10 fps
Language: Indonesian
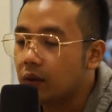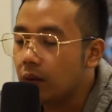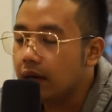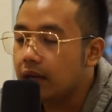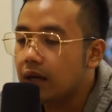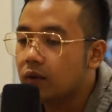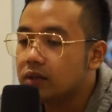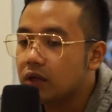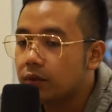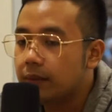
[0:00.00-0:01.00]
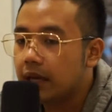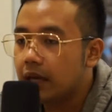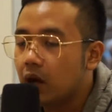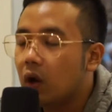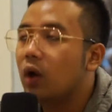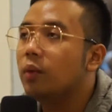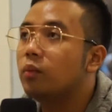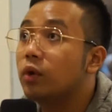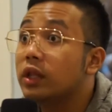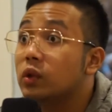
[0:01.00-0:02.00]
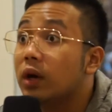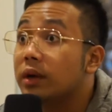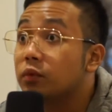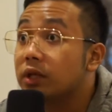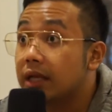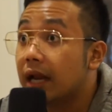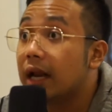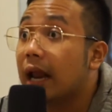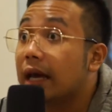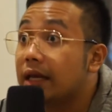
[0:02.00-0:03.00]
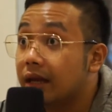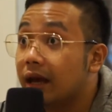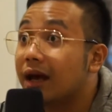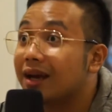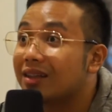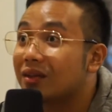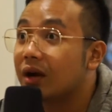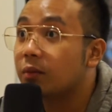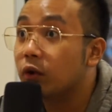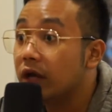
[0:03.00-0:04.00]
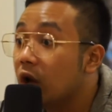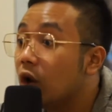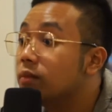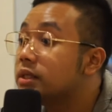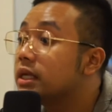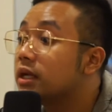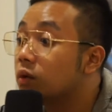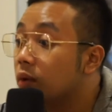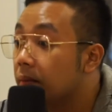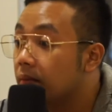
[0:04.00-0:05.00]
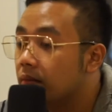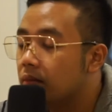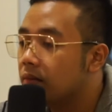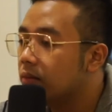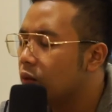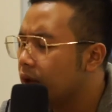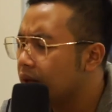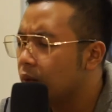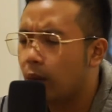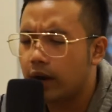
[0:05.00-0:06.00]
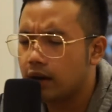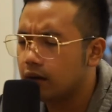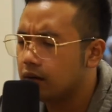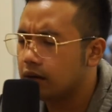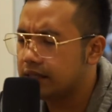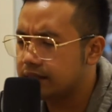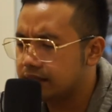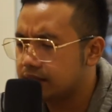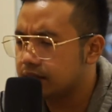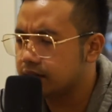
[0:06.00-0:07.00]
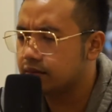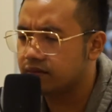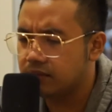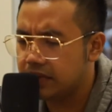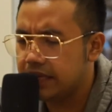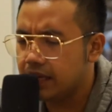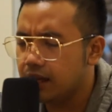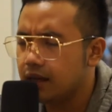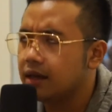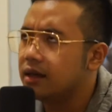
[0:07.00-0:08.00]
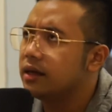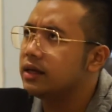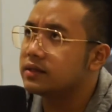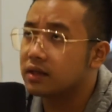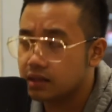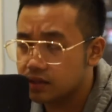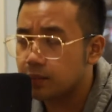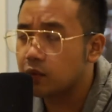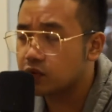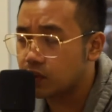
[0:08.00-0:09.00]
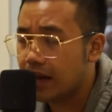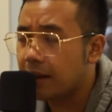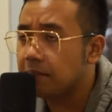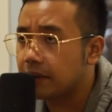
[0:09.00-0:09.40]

track gue adalah gue selalu bilang oh mungkin Tuhan punya jalan lain ya gitu kan mungkin kalau misalnya gue mungkin when this deal is gonna supposed to